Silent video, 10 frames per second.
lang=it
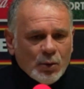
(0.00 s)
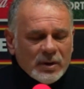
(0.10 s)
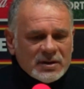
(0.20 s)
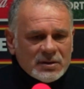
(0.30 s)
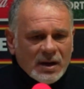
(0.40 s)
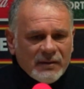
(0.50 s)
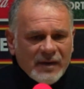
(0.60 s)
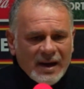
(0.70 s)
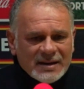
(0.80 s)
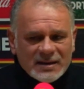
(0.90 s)
questa
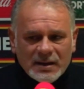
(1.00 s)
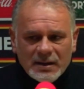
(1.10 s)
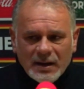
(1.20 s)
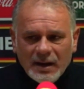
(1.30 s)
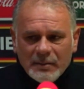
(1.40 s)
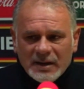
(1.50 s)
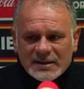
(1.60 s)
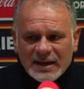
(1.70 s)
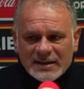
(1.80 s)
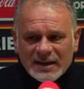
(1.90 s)
fase
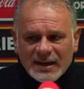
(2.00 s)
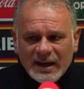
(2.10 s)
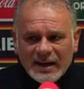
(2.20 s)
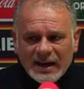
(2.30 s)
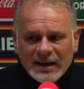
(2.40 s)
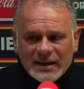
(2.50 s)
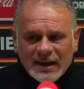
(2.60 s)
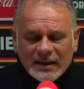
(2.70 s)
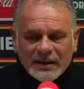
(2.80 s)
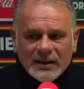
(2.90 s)
abbastanza
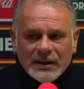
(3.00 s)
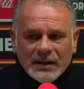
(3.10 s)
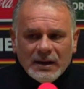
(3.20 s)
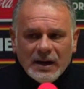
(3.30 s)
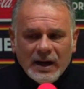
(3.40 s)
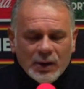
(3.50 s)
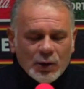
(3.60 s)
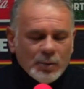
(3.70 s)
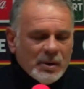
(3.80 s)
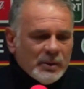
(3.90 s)
delicata e noi
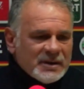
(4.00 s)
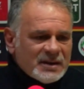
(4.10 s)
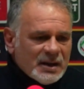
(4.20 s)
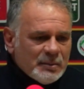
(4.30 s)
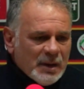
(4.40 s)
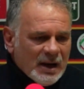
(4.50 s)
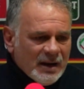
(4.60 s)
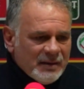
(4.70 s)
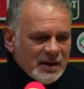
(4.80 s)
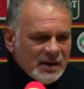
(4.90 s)
dobbiamo essere
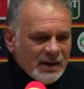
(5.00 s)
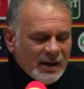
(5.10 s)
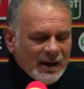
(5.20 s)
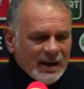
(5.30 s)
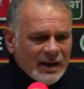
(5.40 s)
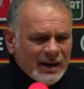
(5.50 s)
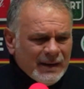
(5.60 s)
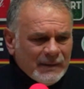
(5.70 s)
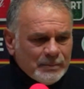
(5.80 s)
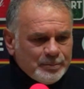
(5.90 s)
bravi
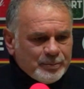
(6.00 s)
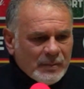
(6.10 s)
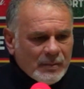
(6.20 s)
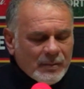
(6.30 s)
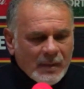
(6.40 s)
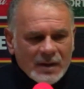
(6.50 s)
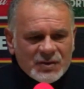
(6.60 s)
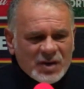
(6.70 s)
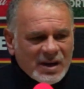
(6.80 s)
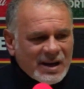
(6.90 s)
a
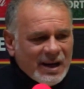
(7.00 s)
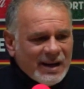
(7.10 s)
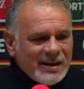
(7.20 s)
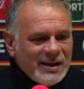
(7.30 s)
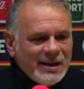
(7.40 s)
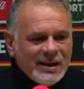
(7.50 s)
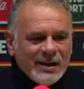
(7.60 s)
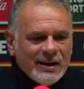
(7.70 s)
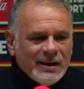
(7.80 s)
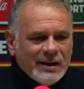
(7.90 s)
cercare di,
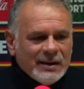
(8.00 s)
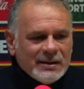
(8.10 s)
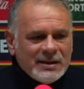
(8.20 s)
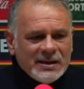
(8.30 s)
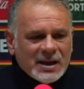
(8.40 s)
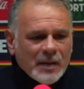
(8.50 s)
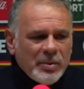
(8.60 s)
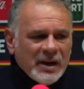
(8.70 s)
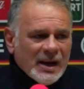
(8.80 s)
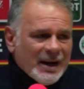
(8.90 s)
di
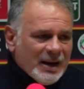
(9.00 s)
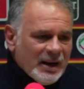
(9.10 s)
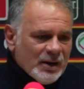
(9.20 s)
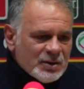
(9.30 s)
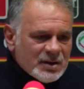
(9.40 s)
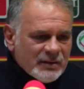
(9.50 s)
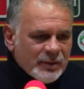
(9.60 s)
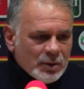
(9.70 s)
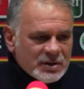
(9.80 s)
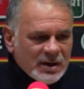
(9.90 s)
triplicare le nostre
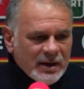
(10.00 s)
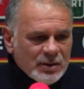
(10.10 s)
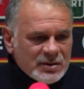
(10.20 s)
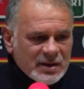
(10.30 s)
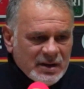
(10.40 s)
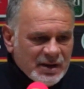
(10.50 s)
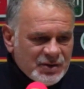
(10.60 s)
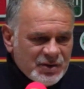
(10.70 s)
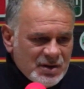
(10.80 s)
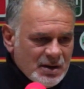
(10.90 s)
forze, le nostre
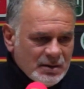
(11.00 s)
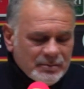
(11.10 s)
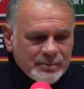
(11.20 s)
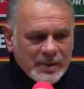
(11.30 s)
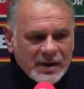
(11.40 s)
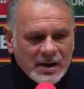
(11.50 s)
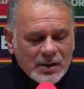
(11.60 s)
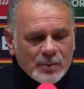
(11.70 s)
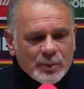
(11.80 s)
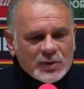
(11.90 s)
energie, perché
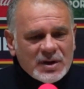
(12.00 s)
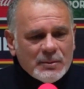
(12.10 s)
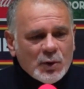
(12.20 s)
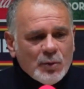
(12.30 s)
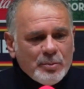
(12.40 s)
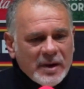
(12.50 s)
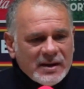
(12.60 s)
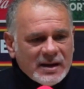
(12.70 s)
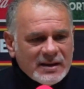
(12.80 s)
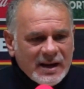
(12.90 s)
non possiamo
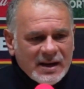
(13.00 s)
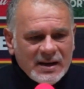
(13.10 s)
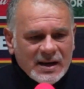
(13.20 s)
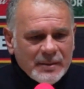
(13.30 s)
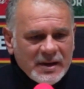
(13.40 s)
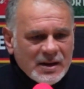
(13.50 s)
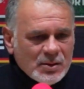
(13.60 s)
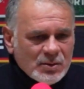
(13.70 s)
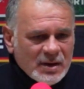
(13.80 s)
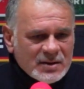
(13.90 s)
competere tecnicamente
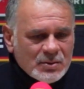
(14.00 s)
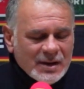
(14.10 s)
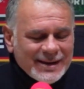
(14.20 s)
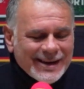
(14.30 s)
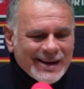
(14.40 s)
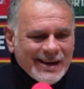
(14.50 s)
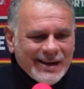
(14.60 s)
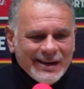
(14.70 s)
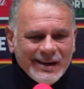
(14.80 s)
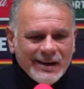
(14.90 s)
con una squadra
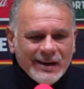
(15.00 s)
che